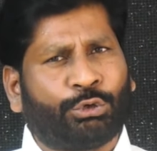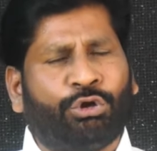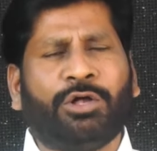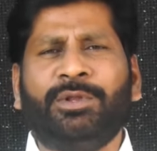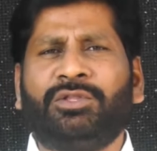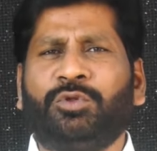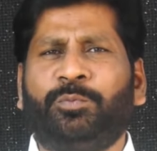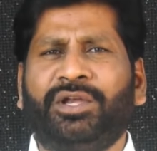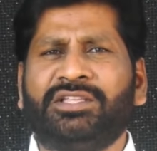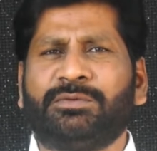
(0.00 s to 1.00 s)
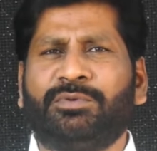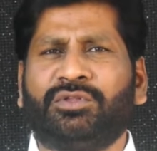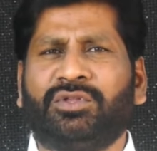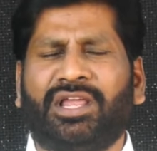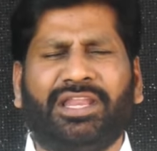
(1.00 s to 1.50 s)
రోగములతో
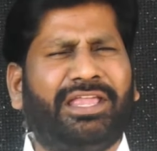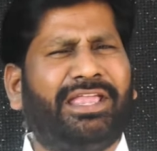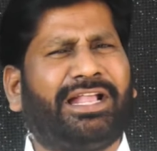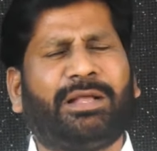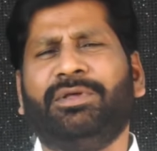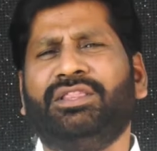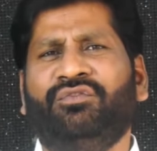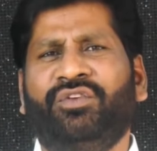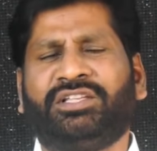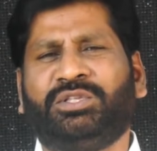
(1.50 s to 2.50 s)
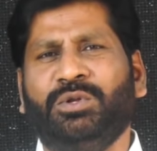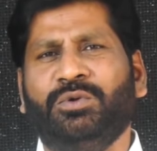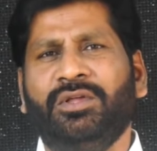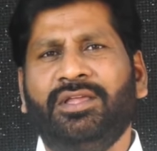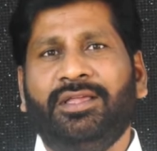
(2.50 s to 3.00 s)
పీడించబడుతున్న అనేక మంది
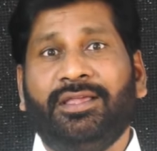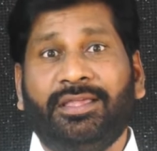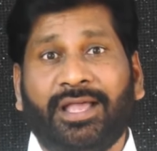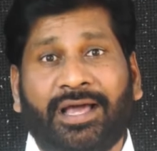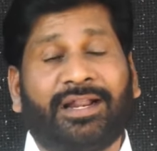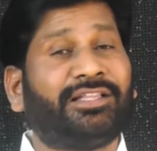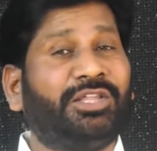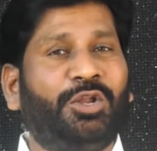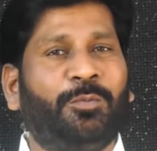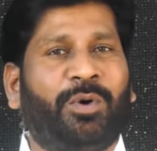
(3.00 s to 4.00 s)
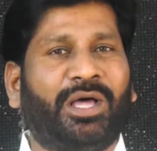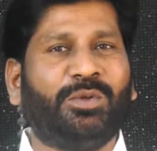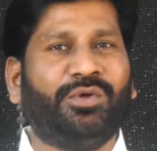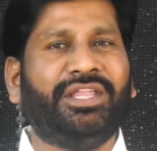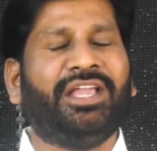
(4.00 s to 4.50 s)
వ్యక్తులు ఈ ఆరాధనలో
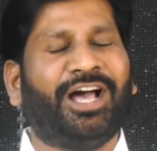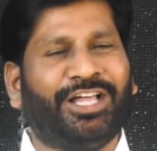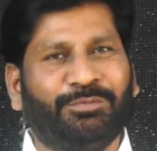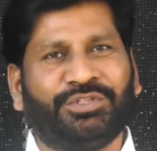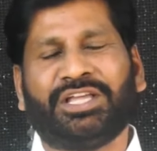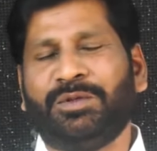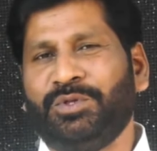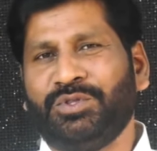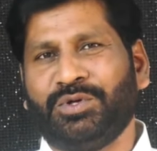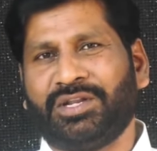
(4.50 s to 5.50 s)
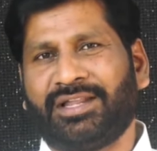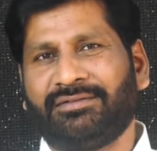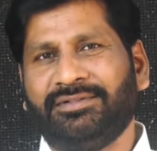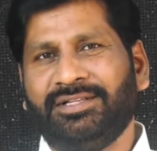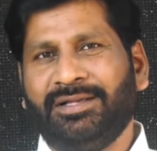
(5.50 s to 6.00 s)
పాల్గొని అద్భుతాలు
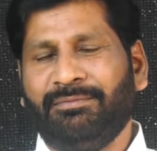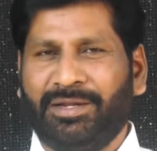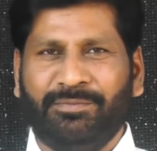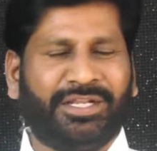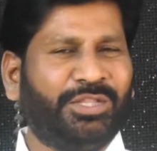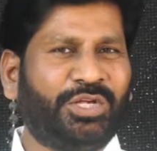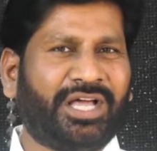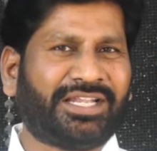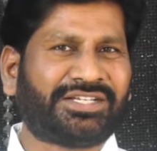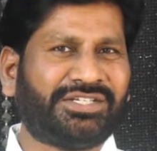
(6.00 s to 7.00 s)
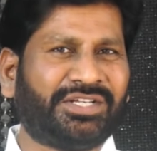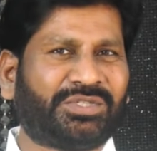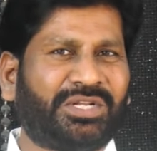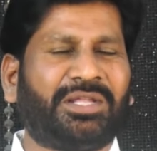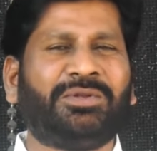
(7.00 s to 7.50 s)
పొందుకున్నారు మరి మీరెందుకు ఆలస్యం
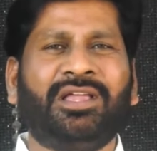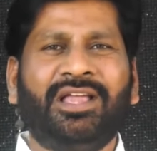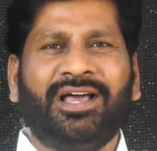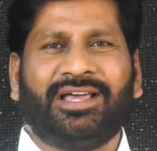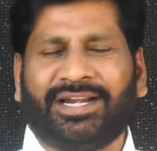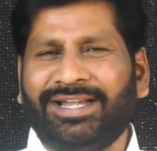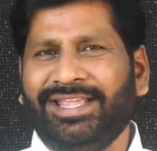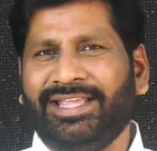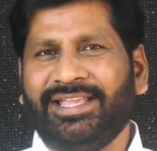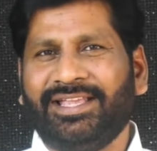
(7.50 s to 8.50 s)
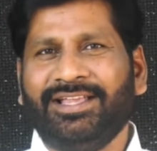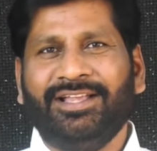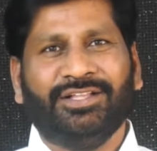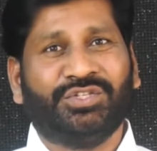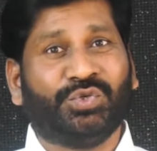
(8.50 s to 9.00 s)
చేస్తున్నారు రండి
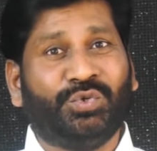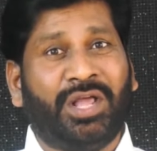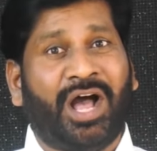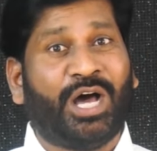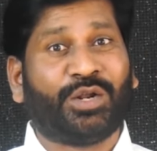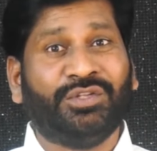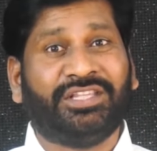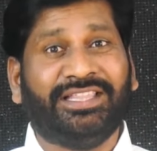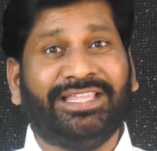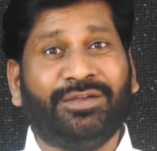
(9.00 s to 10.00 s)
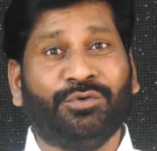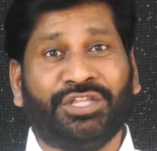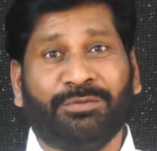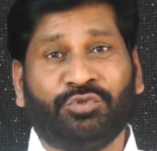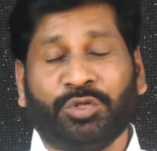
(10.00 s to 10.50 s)
జూన్ ఆరవ తేదీ
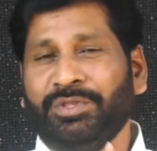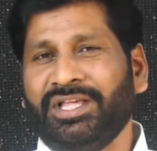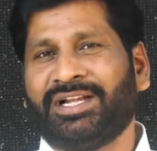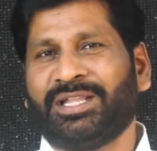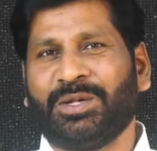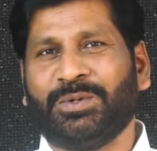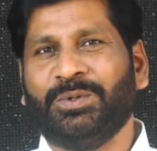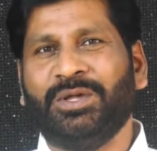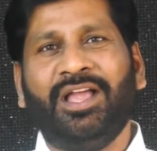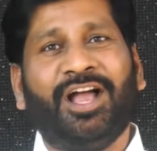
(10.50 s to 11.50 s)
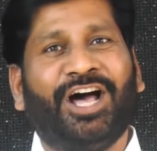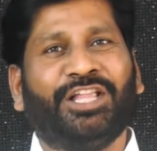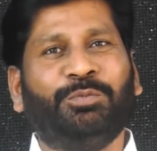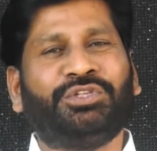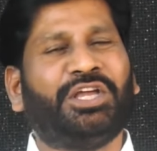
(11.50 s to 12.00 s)
ఉదయం తొమ్మిది గంటలకు
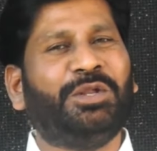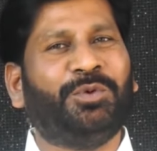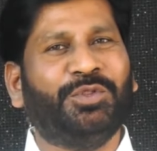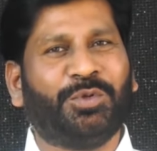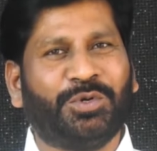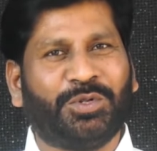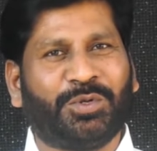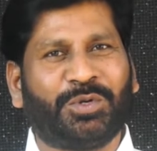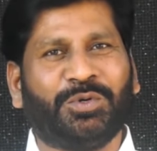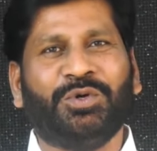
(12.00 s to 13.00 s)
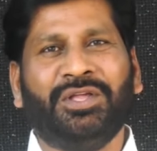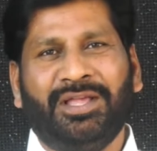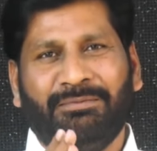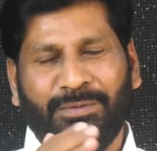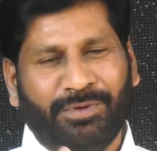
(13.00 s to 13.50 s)
అద్భుతాలు పొందుకున్నట్టు కొరకు
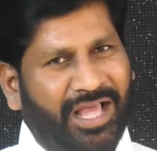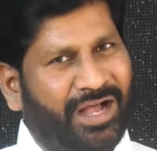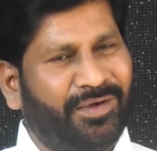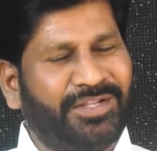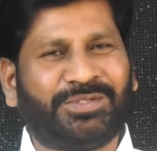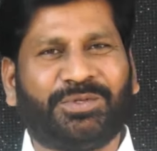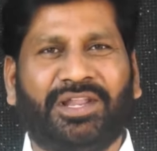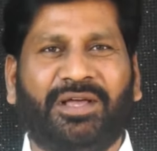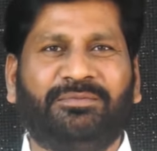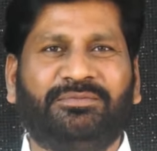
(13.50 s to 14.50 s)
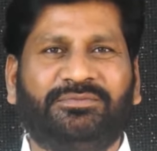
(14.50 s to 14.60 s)
మిమ్మల్ని ఆహ్వానిస్తున్నాం